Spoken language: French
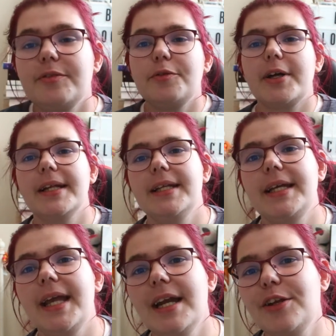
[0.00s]
Vous regardez
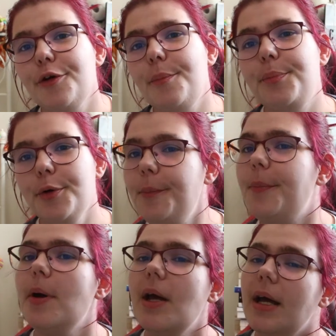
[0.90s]
quelques pubs.
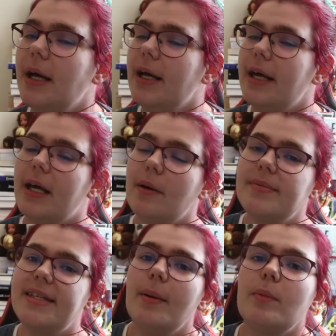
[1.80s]
Et comme
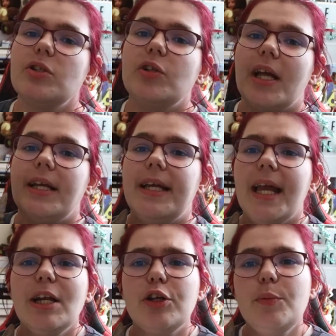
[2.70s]
ça, moi, je gagne
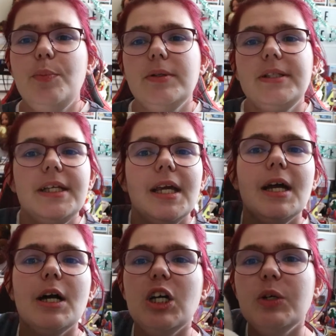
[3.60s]
quelques petits,
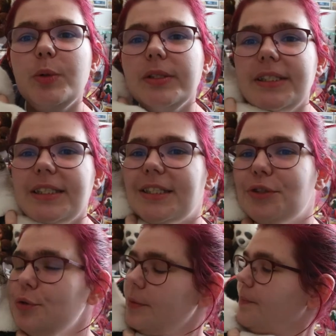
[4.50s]
petits
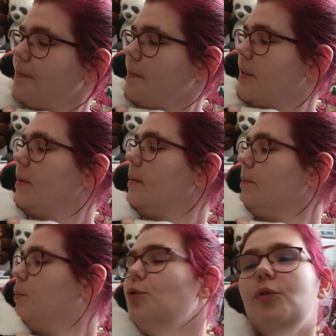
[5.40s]
sous
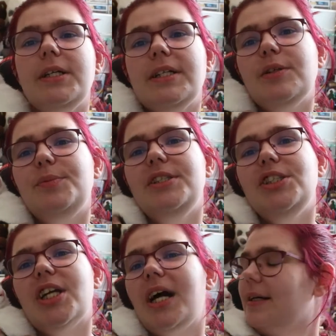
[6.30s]
pour nourrir ce petit
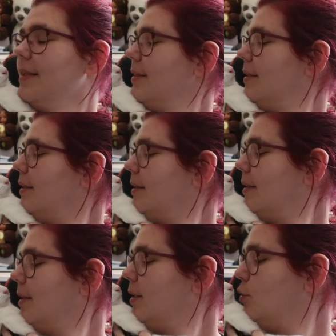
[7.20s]
chat.
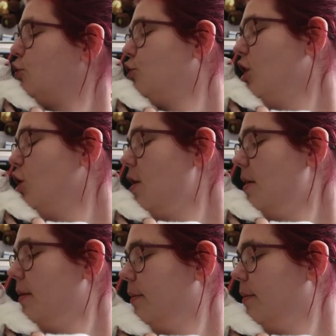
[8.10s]
Non, je rigole.